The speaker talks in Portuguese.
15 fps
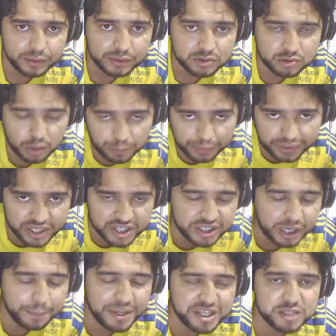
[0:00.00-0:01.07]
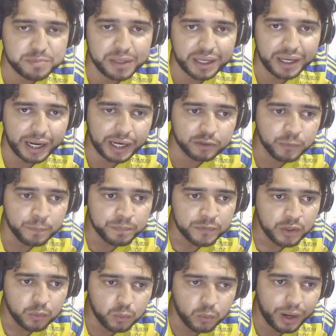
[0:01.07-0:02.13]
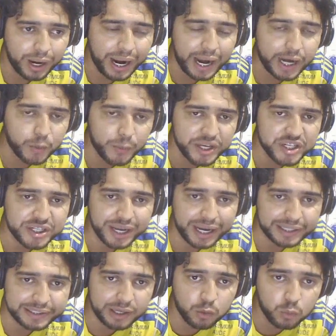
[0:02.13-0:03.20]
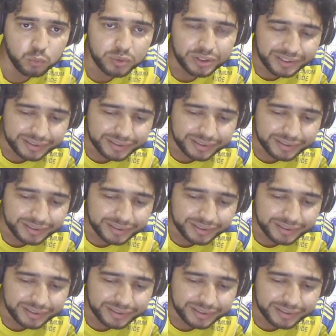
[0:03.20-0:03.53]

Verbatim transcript: Só para deixar bem explicado o cargo é de cada um